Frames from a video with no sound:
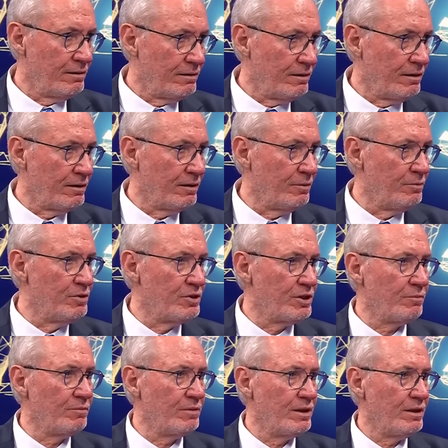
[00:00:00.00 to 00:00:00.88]

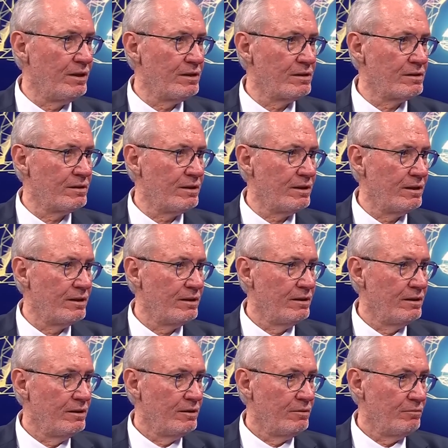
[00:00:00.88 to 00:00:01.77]
alabilecek mi Galatasaray?
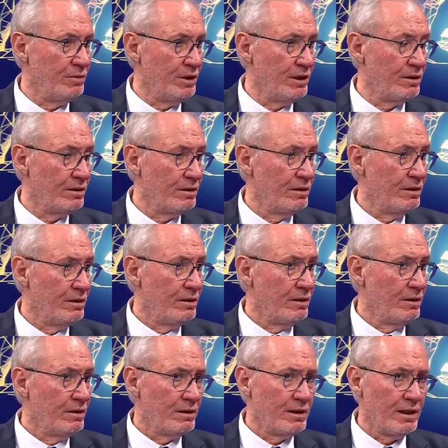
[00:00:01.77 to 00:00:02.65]
Bir.
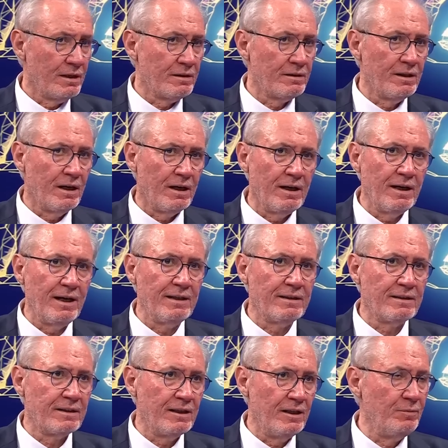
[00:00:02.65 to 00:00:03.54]
Yani daha
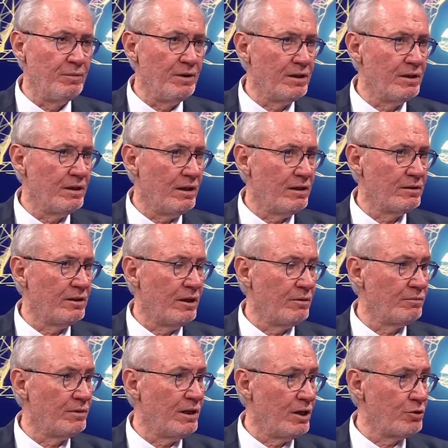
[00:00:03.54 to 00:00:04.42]
etkili bir
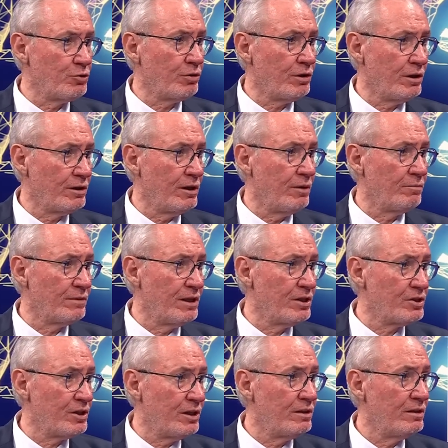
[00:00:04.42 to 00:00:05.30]
adam, daha çok adam
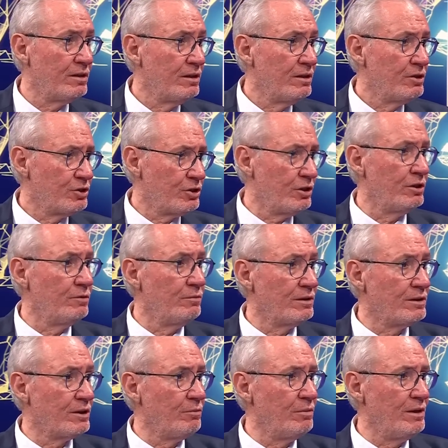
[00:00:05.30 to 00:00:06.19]
geçen, çalım
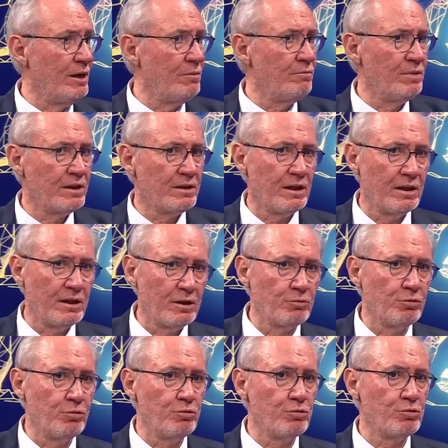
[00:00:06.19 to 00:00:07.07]
atabilen bir kanat
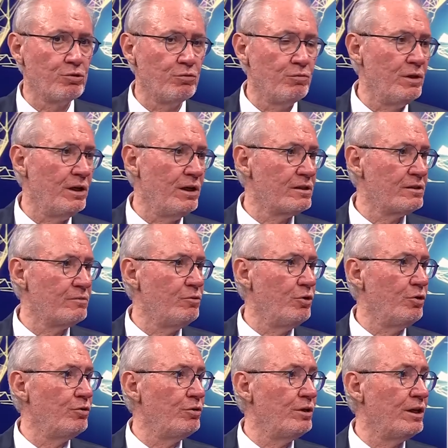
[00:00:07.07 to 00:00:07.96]
oyuncusu mu lazım?
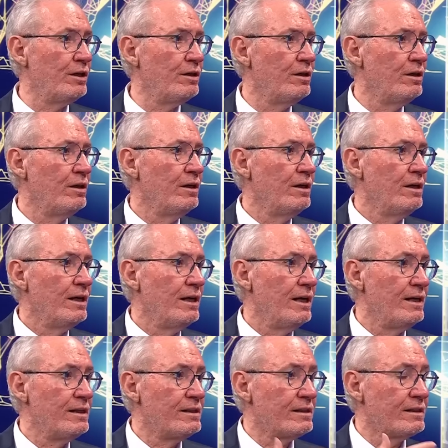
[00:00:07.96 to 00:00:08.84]
Örneğin
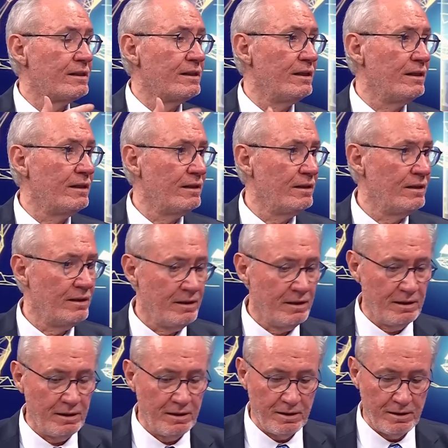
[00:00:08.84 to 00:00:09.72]
eski
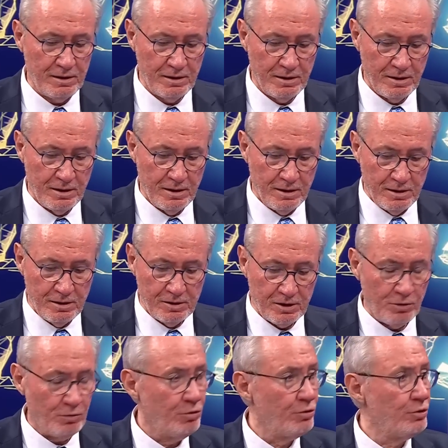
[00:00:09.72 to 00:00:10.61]
e,
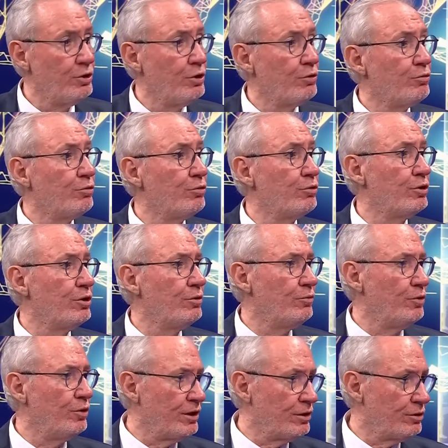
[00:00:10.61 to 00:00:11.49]
şey Onyekuru gibi
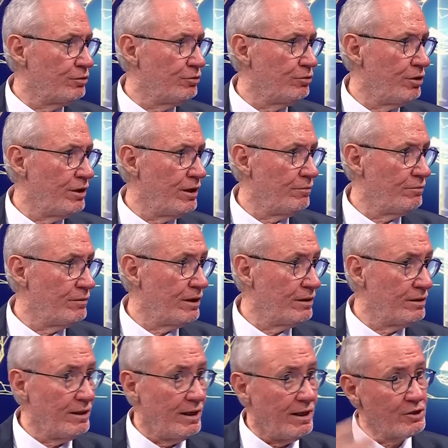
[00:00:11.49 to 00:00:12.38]
oynadığı dönemde
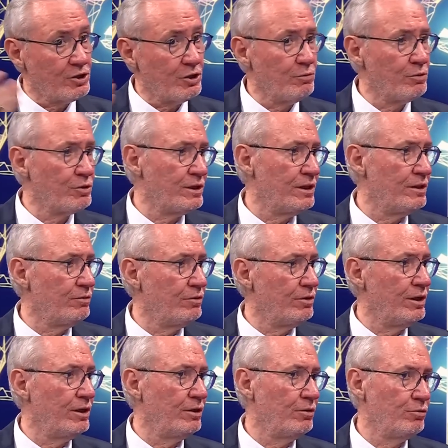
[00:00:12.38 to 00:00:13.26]
Hı. daha çabuk seni
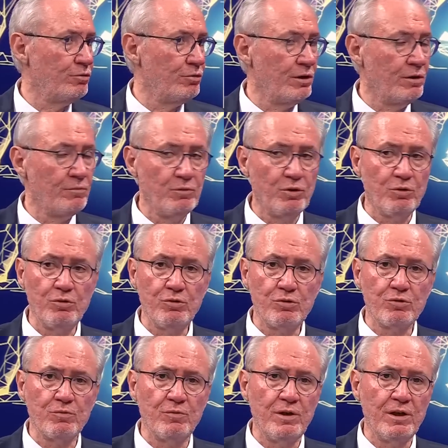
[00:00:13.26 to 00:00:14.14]
oraya götüren bir
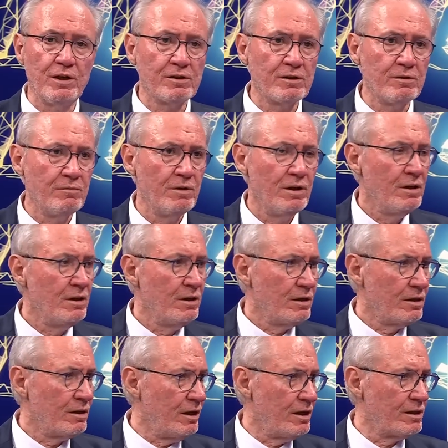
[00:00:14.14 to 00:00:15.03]
oyuncu mu lazım?
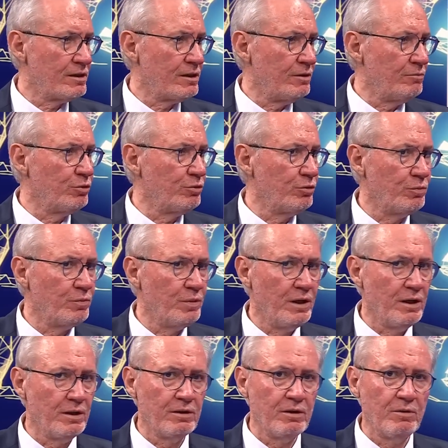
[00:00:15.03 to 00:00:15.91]
Galatasaray'ın bu tür
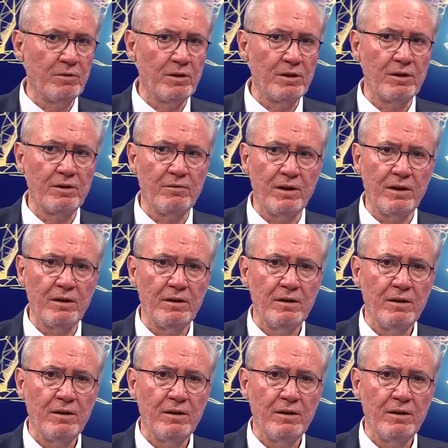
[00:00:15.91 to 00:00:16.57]
planlamaları var.